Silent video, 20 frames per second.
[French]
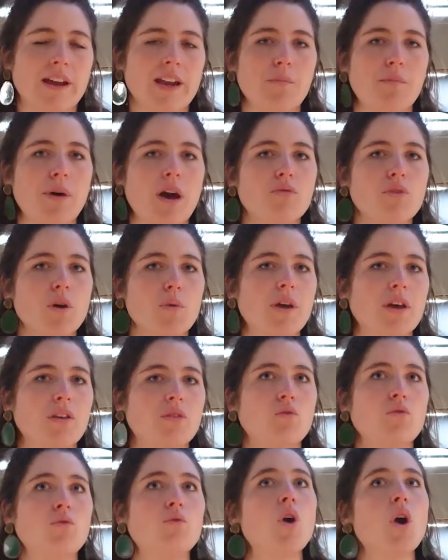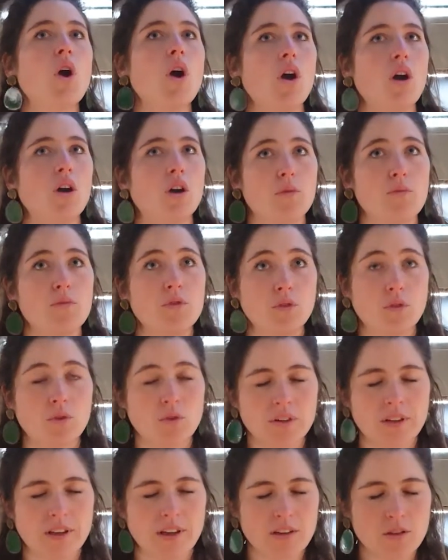car elle est parfois perçue comme une
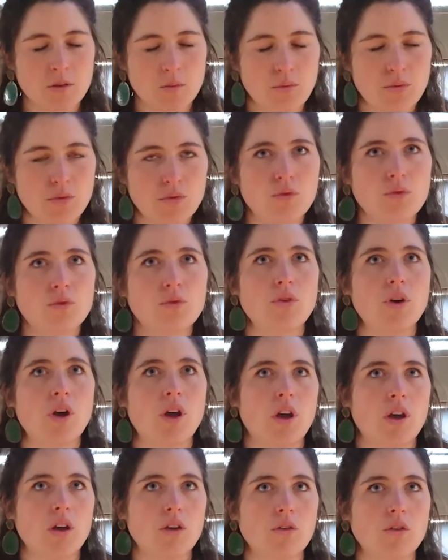contrainte plutôt